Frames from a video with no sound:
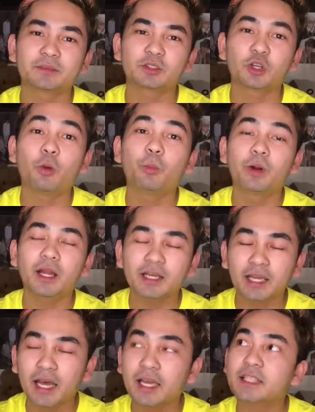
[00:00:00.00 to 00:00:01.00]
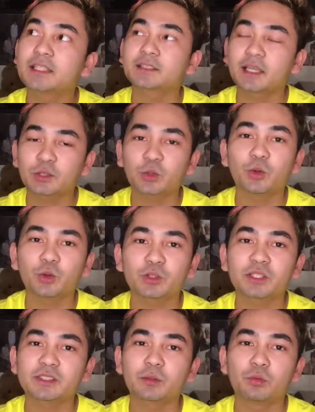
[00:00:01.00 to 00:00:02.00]
Sobrang laki ng naitulong
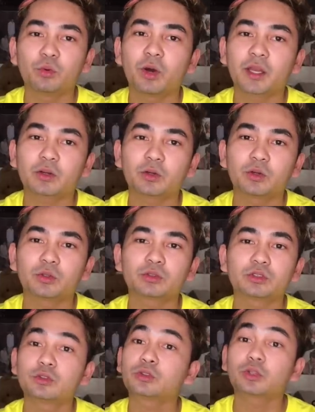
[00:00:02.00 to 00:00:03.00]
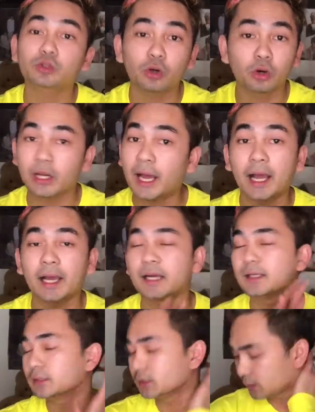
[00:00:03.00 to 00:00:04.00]
niya sa buhay ko. Yung totoo lang ha.
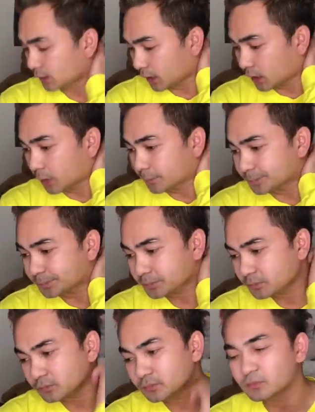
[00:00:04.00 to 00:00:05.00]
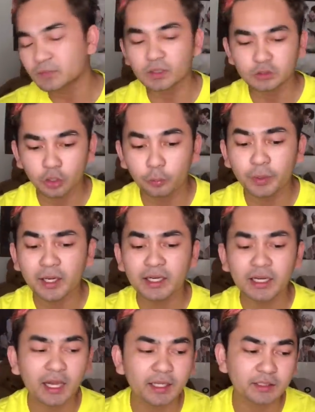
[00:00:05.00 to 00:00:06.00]
Um, sobrang
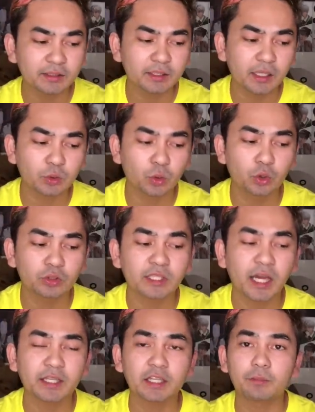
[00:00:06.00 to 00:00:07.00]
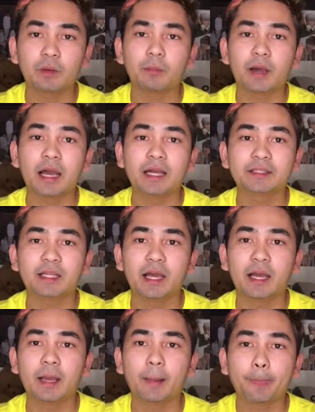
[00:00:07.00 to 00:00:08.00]
laki ng naitulong sa akin ni Mama
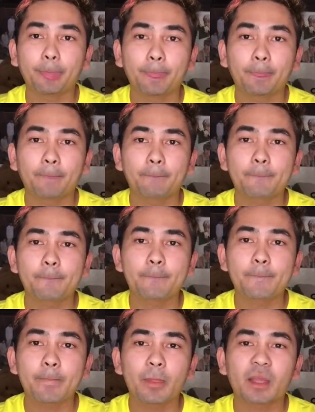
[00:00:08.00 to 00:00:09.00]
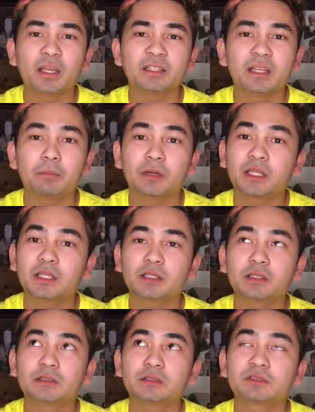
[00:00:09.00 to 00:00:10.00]
na na
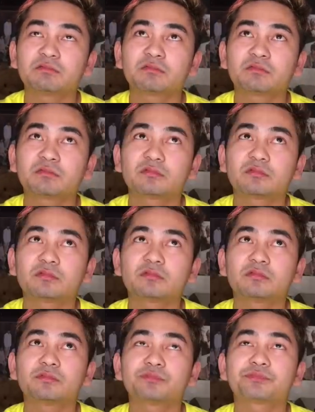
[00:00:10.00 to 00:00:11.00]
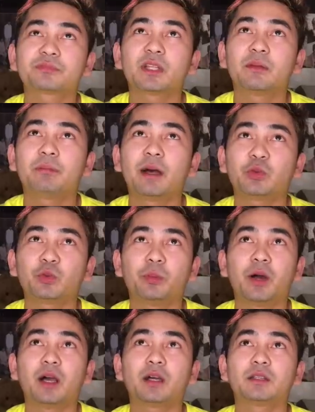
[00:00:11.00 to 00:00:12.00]
maging paano
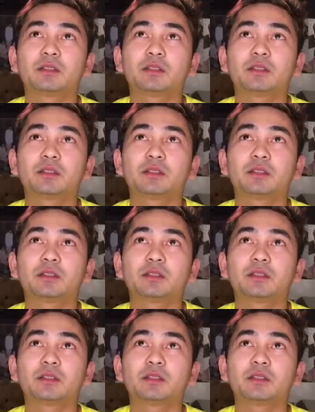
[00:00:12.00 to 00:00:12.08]
ba?